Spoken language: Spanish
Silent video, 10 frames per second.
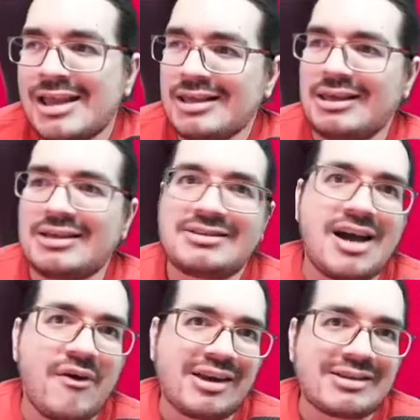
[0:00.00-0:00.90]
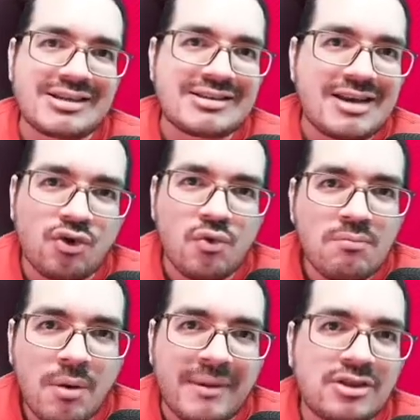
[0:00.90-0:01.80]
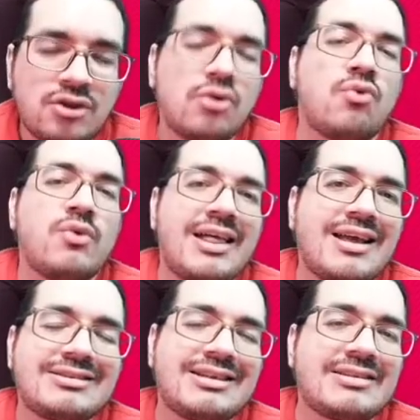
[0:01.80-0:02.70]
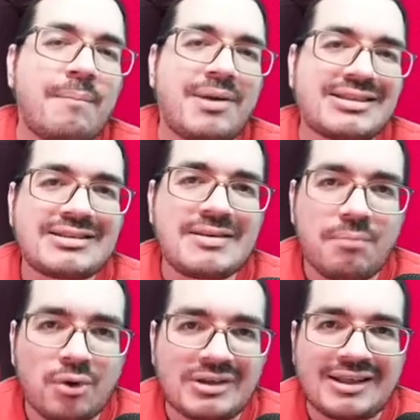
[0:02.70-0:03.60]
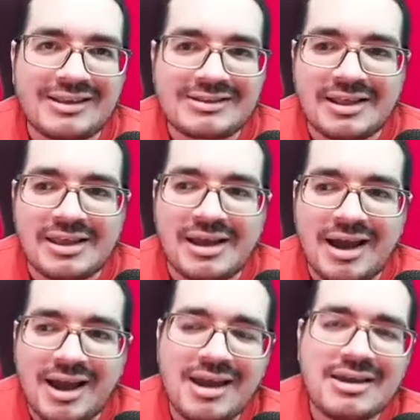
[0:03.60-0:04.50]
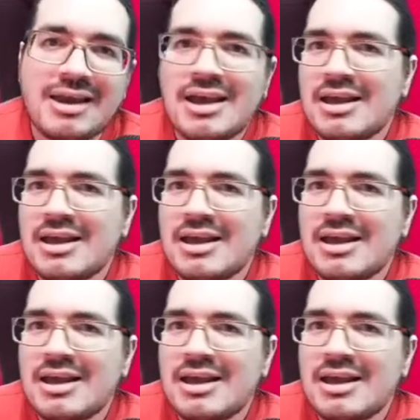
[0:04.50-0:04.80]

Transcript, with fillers: y quién sabe, quizás en algún momento una de estas empresas importantes te diga, hey,